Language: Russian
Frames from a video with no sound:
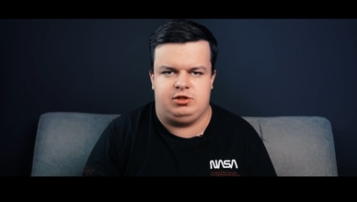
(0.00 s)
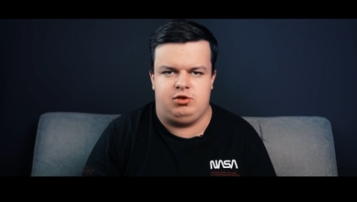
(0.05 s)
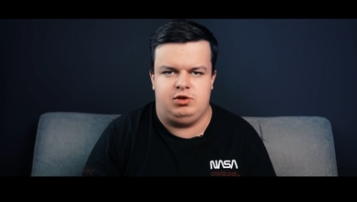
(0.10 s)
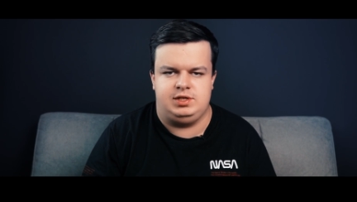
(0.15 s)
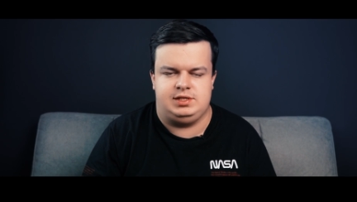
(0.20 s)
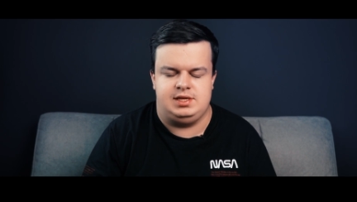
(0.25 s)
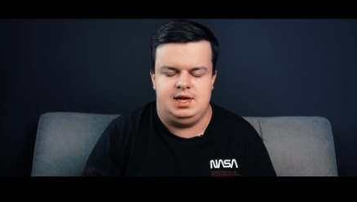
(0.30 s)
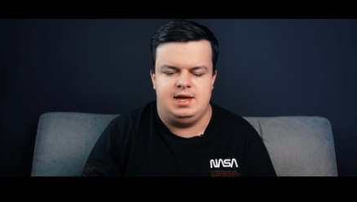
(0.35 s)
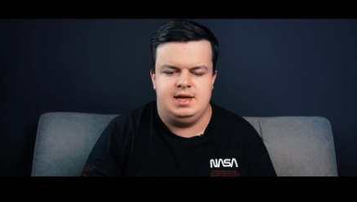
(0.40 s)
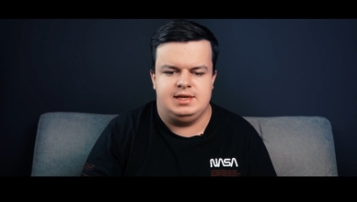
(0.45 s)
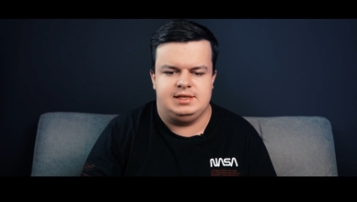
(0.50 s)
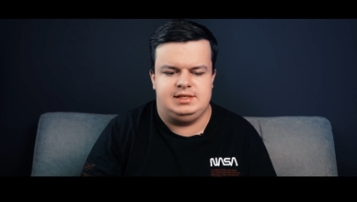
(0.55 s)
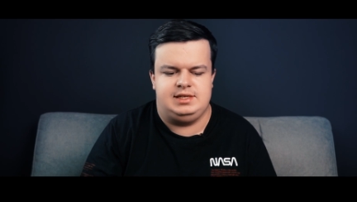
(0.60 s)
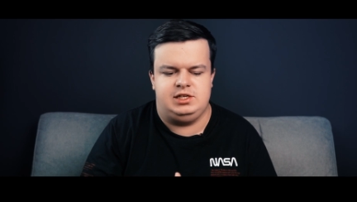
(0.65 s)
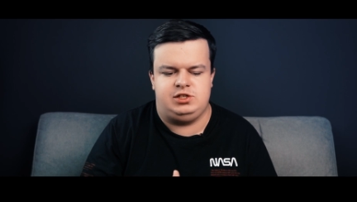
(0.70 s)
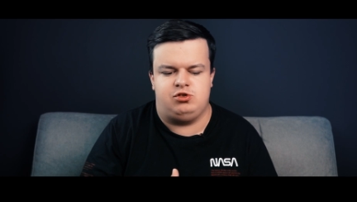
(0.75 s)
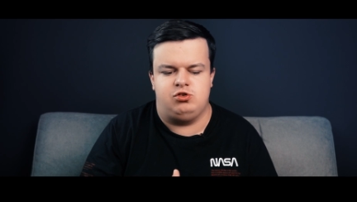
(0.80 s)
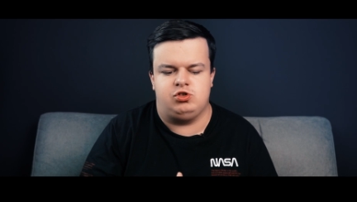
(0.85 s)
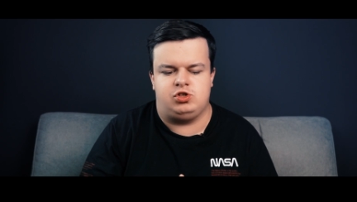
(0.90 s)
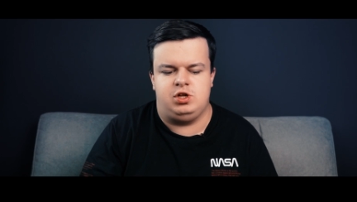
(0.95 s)
То есть
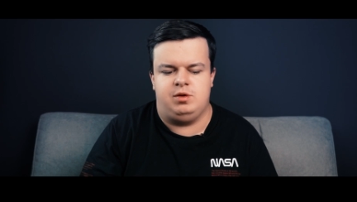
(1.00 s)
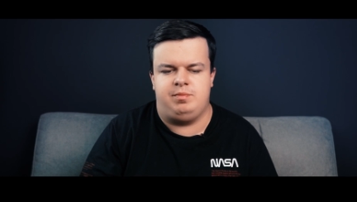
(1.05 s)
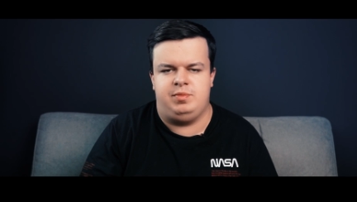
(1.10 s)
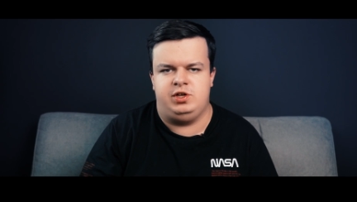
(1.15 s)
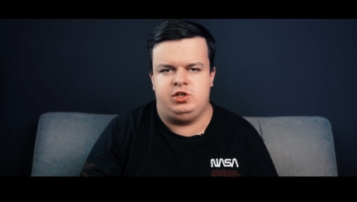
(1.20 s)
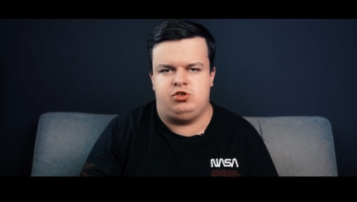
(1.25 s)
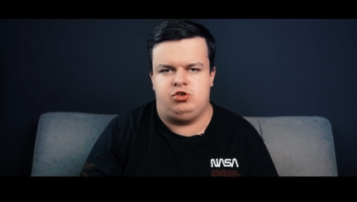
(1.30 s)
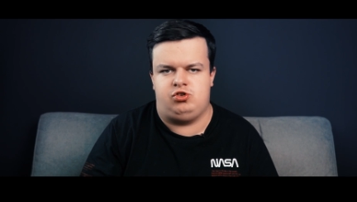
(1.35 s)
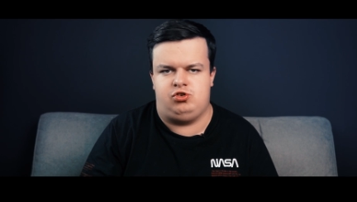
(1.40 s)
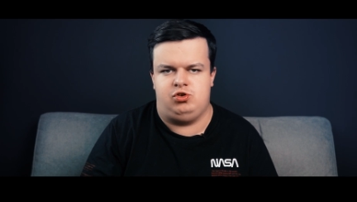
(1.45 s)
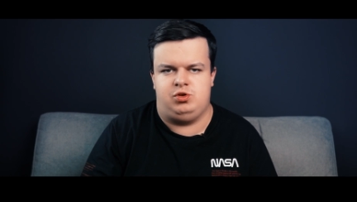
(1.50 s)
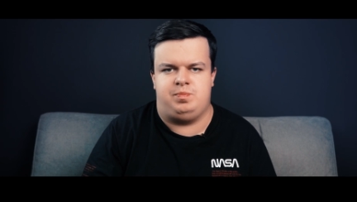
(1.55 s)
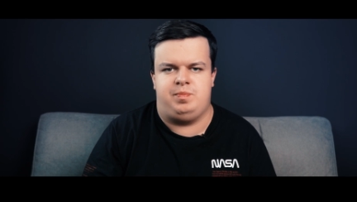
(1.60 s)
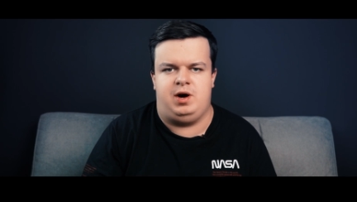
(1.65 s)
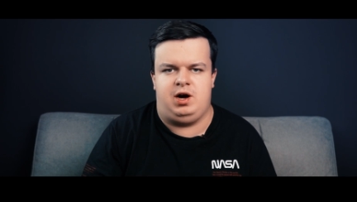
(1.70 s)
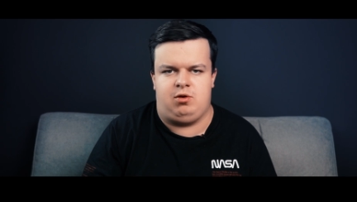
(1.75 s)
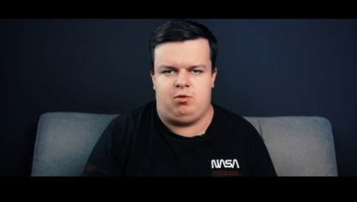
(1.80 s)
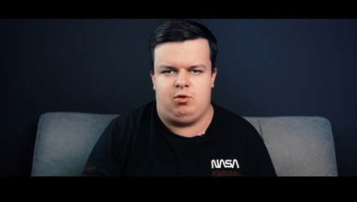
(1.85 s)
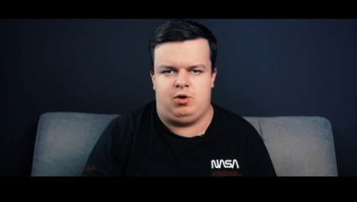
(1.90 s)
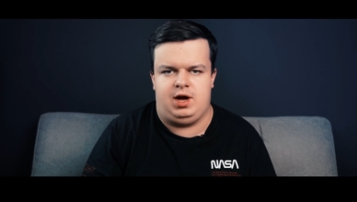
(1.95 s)
здесь нужно быть чуть-чуть
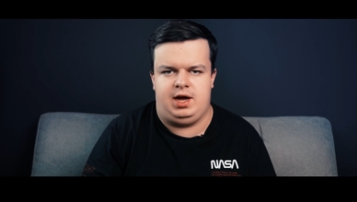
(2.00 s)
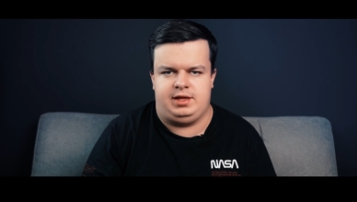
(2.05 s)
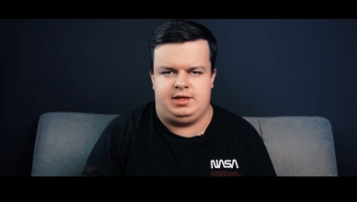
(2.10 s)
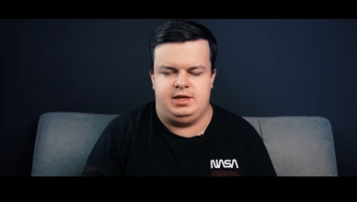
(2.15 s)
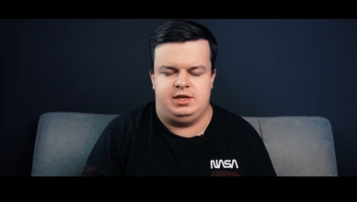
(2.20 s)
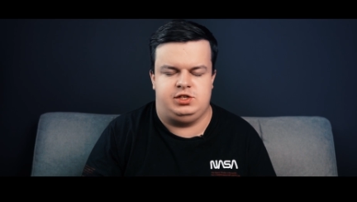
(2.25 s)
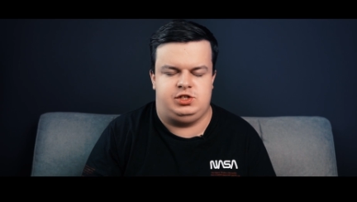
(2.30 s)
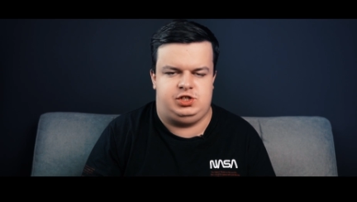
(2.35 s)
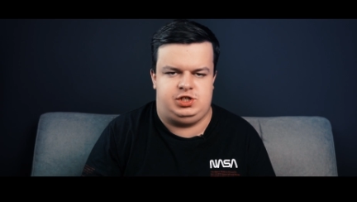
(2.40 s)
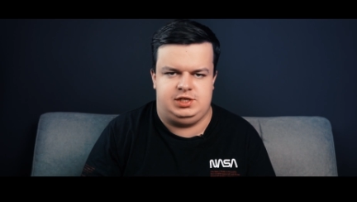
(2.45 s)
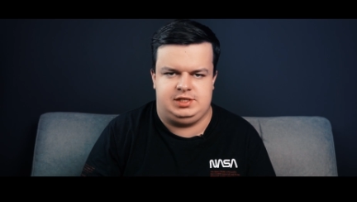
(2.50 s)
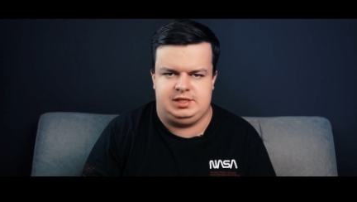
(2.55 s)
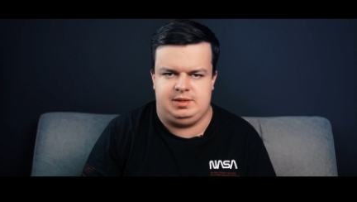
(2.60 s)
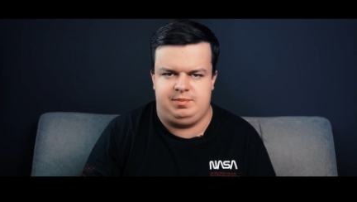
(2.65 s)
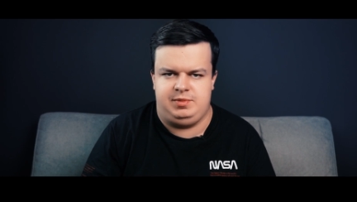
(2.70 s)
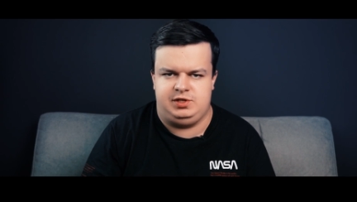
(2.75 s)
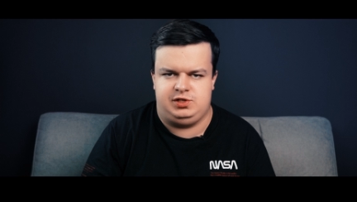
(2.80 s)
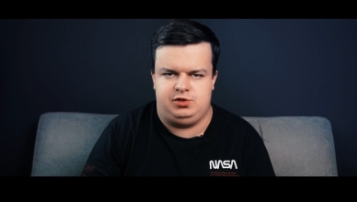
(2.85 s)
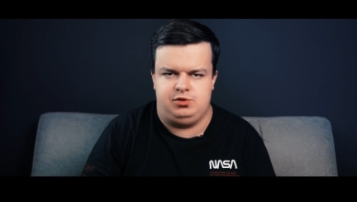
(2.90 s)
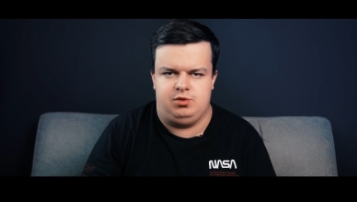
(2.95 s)
поаккуратнее. Сейчас
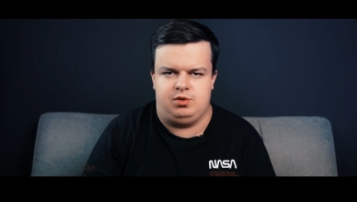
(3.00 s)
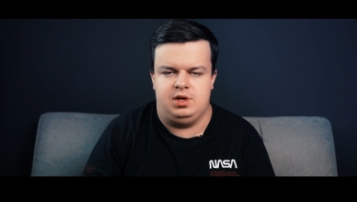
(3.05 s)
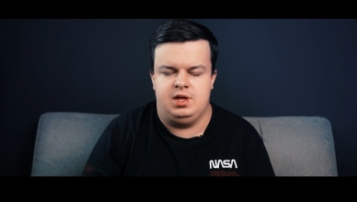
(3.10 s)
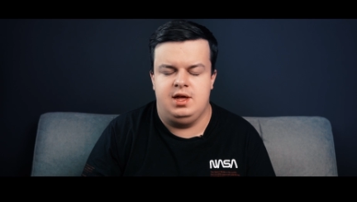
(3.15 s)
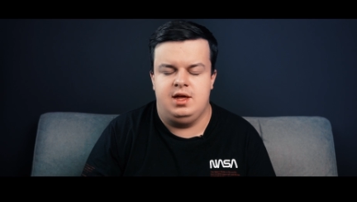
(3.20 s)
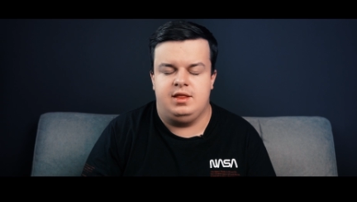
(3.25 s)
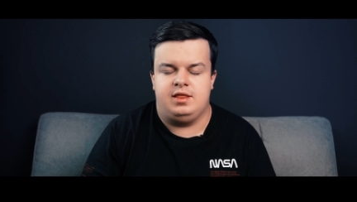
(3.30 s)
объясню.